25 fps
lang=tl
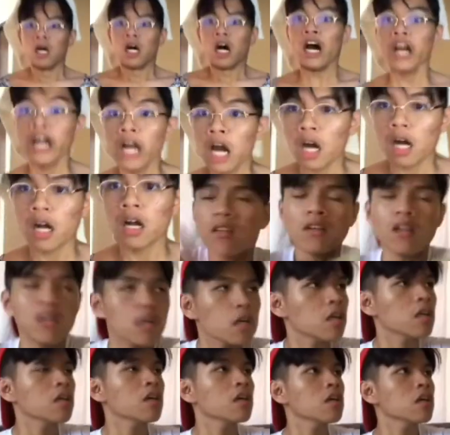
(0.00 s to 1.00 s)
Anak!
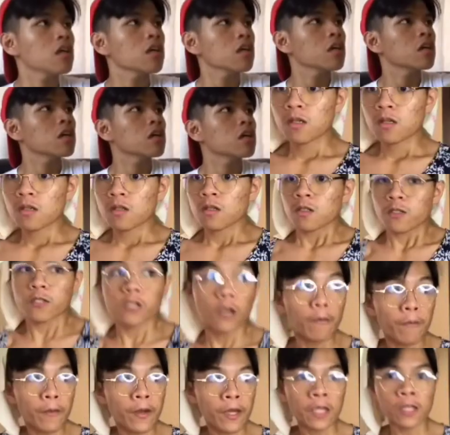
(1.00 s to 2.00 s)

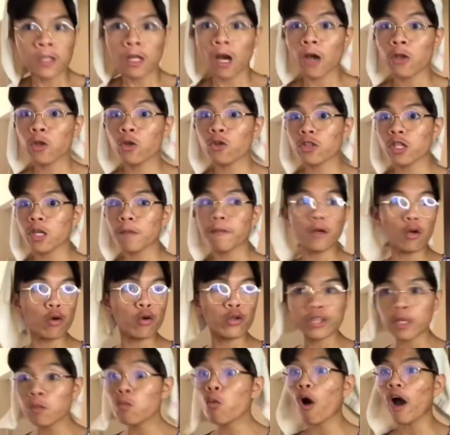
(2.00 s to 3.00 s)
Sabi hinaan yung TV ko,
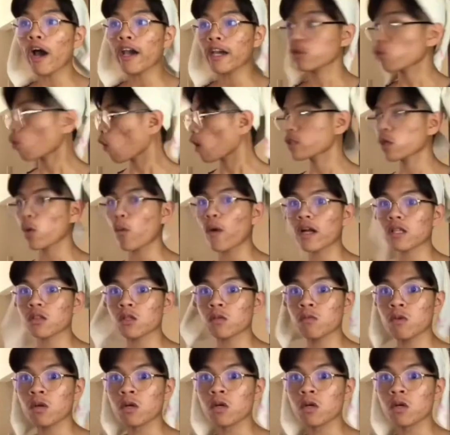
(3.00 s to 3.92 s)
hindi mo kaya doon ka sa kwarto mo.